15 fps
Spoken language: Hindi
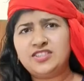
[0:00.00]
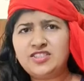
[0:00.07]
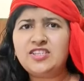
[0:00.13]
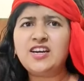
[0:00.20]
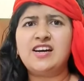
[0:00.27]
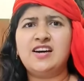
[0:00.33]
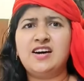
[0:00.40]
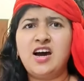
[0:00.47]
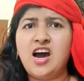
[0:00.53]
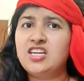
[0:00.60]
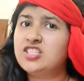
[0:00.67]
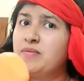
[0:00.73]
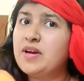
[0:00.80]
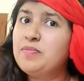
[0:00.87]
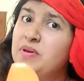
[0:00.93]
अच्छा
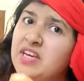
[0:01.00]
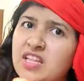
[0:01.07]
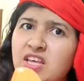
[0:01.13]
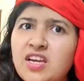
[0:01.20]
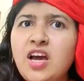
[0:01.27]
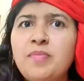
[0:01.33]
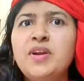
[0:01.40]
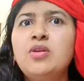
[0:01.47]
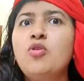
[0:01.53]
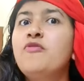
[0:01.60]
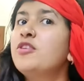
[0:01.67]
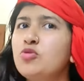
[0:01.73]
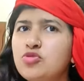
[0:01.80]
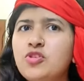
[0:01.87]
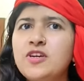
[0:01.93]
आज के बाद पी के देखना अपने
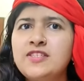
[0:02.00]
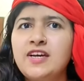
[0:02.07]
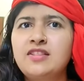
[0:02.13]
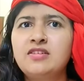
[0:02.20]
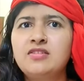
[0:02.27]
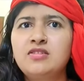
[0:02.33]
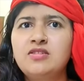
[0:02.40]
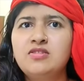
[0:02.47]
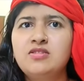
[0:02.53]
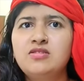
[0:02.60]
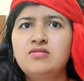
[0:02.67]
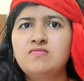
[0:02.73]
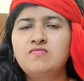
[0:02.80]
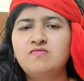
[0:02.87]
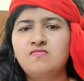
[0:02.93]
लोफर दोस्तों के साथ हाँ।
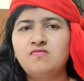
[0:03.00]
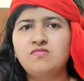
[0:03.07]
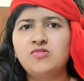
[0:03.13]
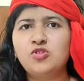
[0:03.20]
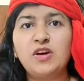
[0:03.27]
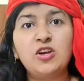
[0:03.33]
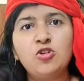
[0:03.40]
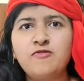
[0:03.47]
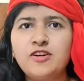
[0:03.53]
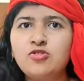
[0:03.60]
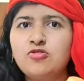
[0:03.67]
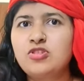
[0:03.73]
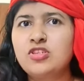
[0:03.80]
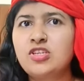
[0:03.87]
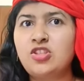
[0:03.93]
तुम्हारे लोफर
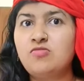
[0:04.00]
दोस्तों